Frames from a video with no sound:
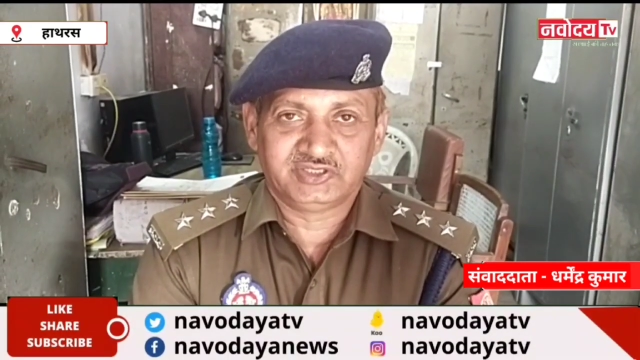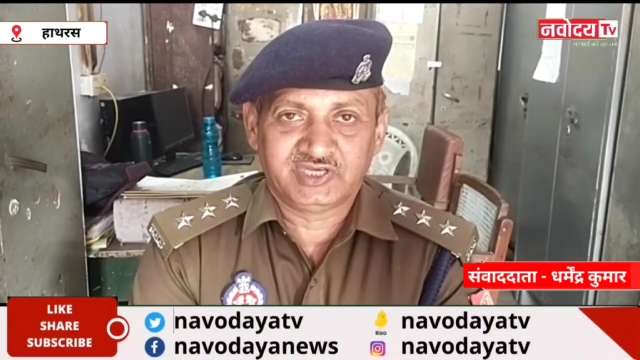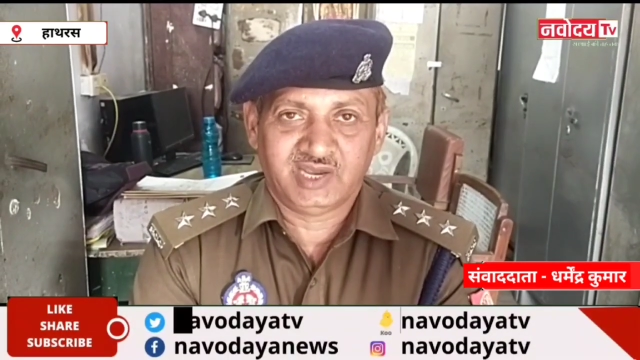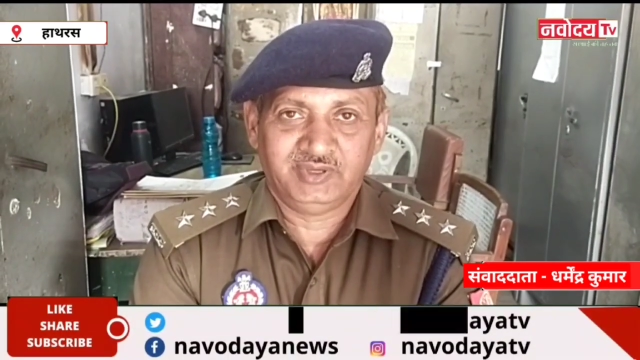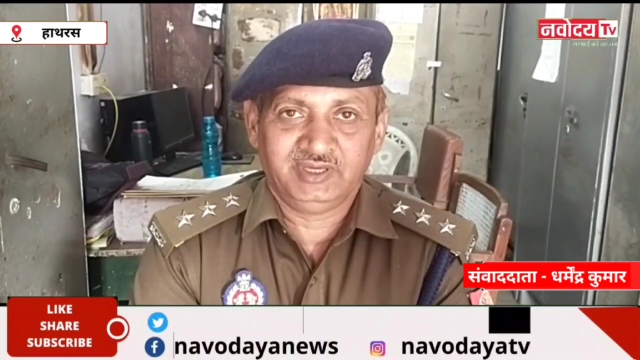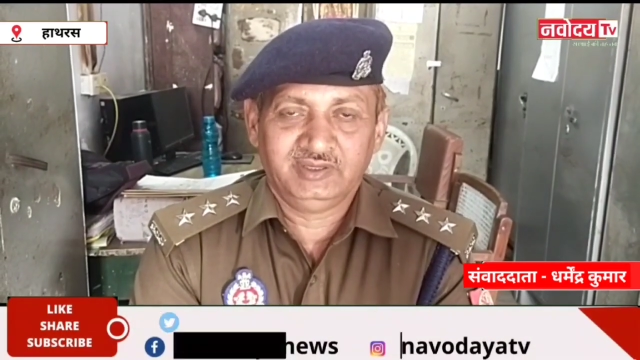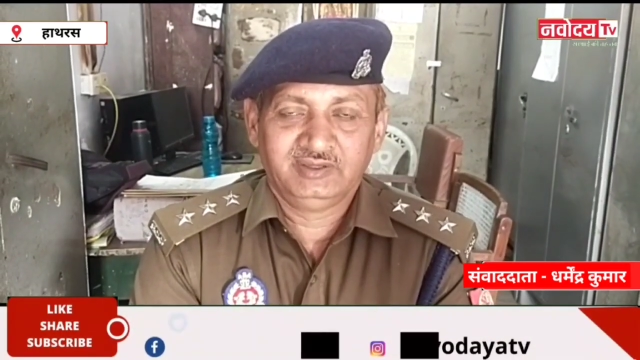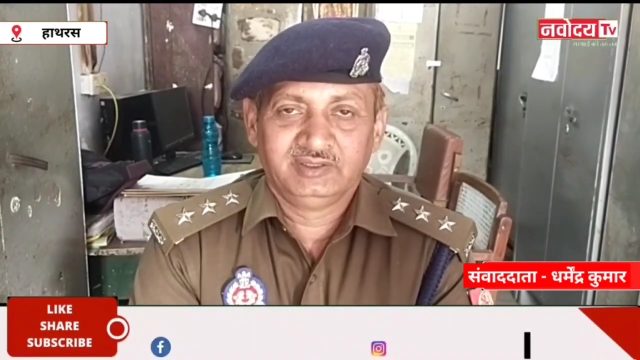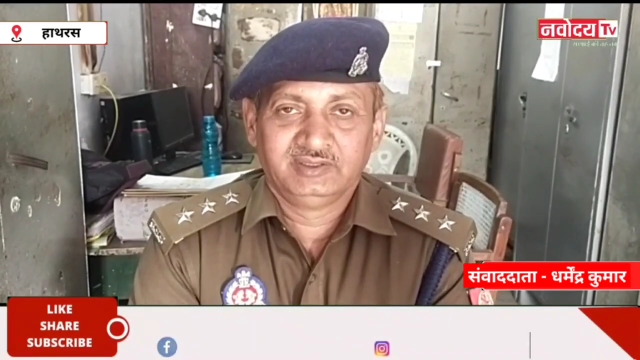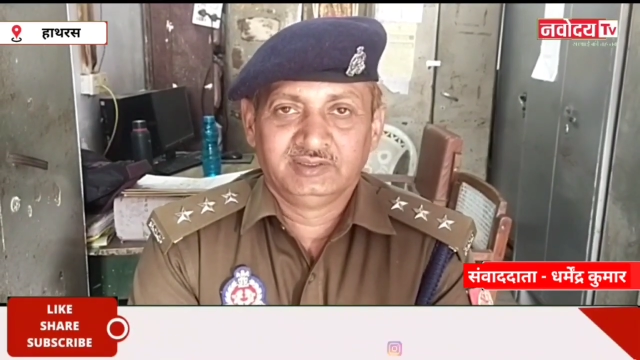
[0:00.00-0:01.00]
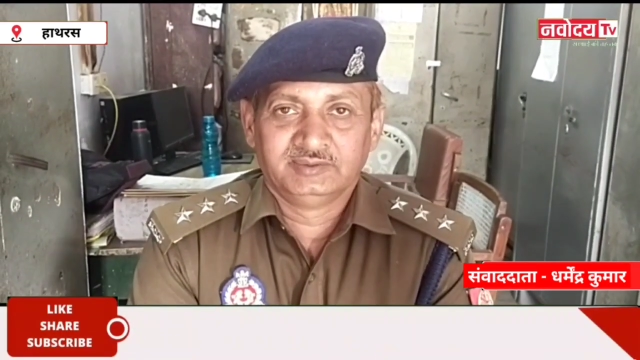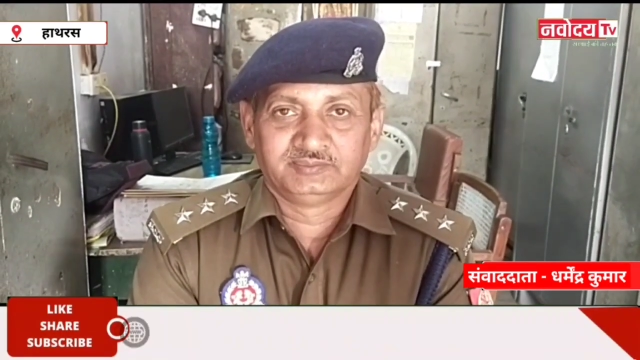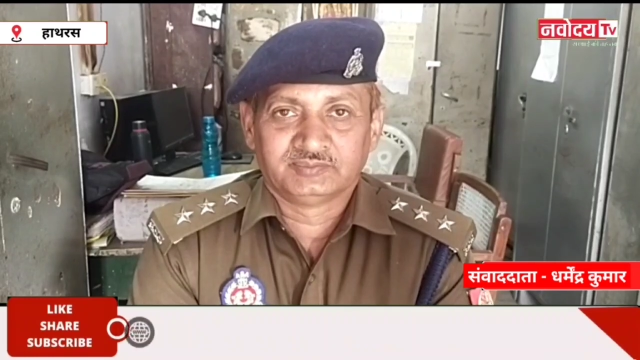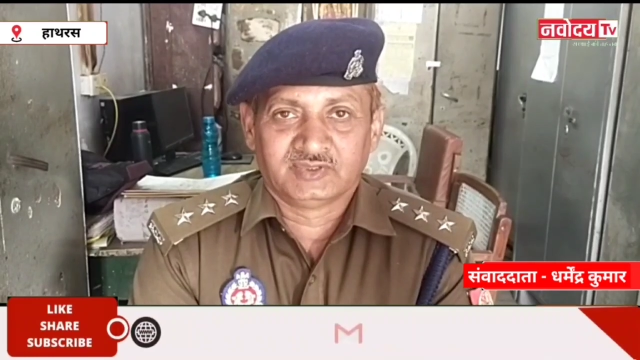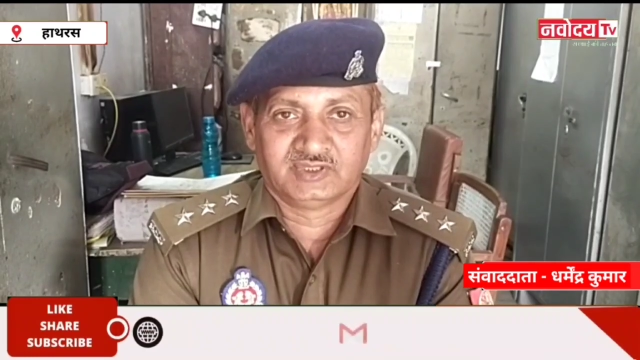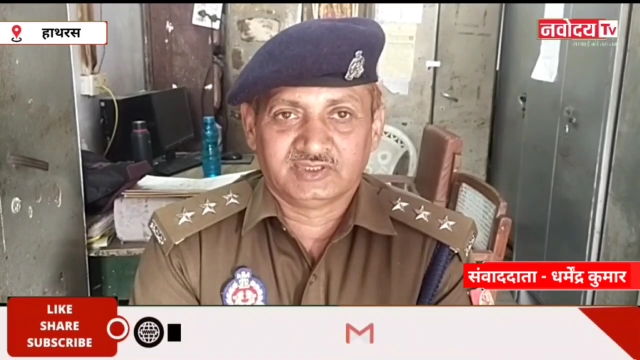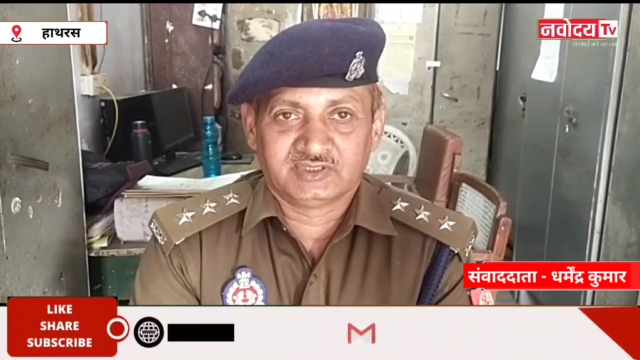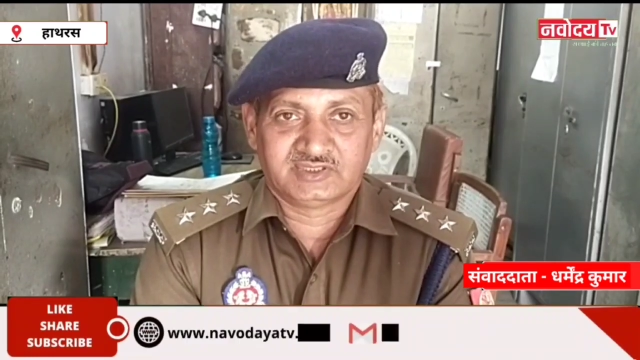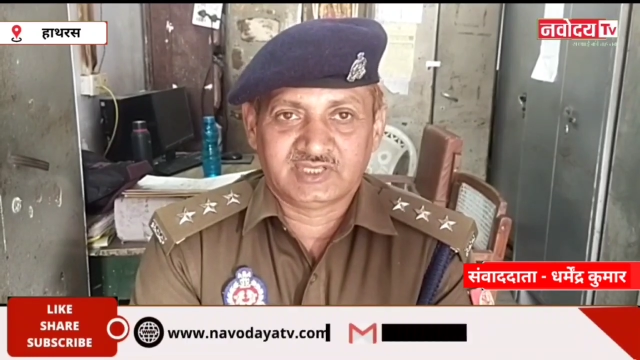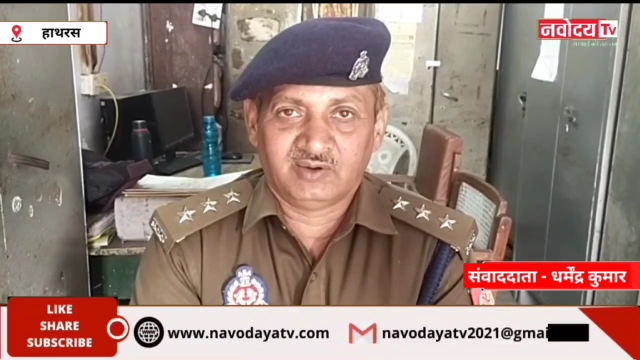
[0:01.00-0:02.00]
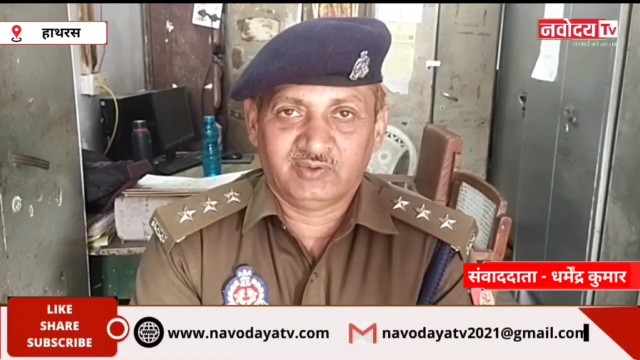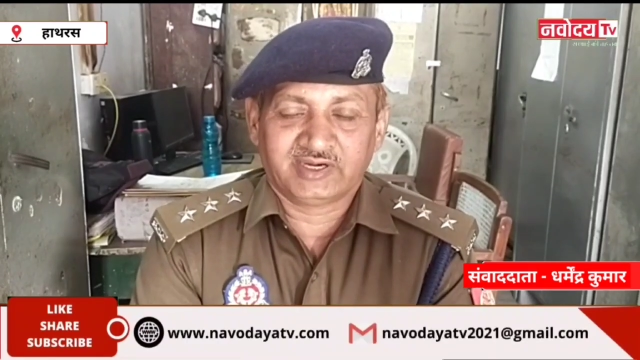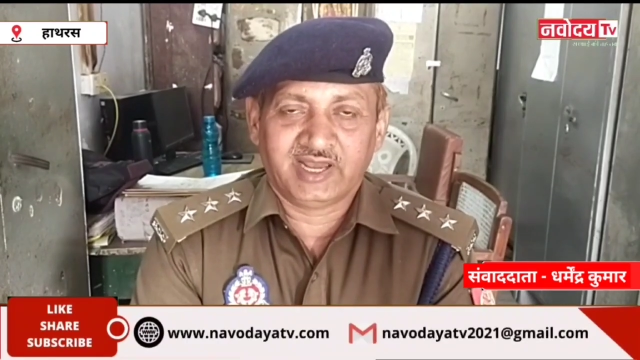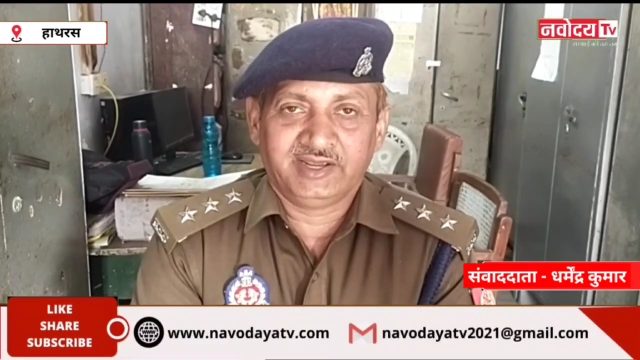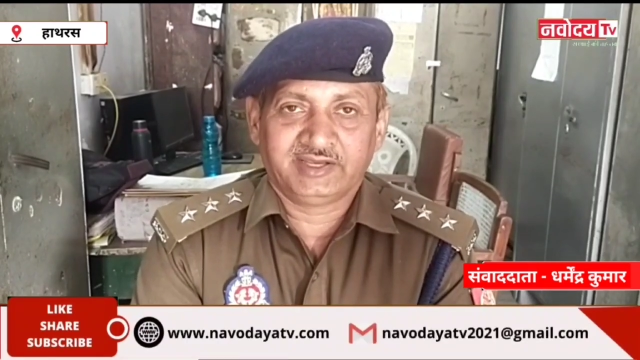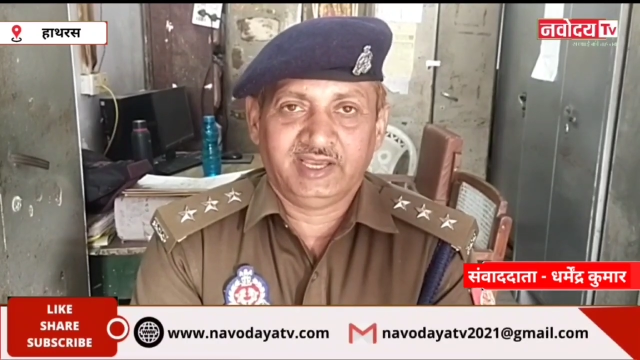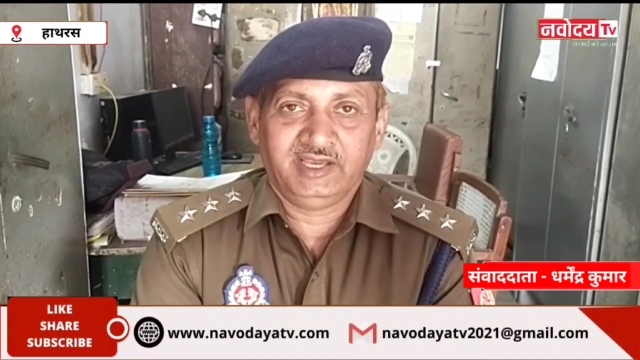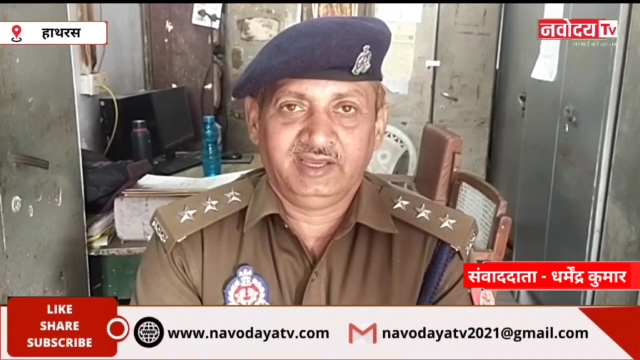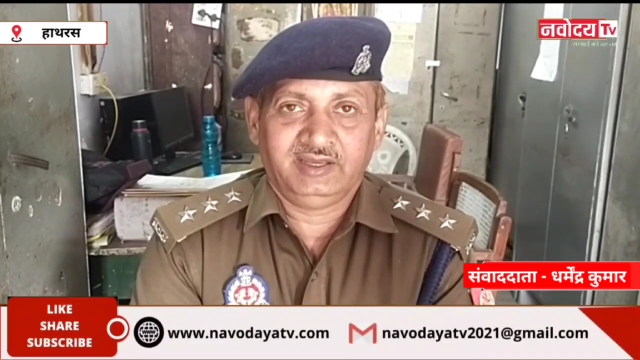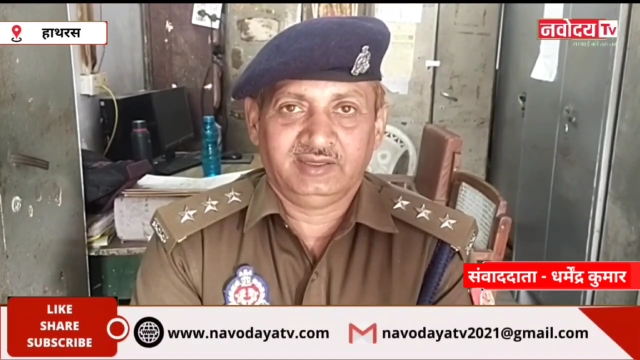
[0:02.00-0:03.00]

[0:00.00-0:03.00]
परीक्षा में सालवर गैंग के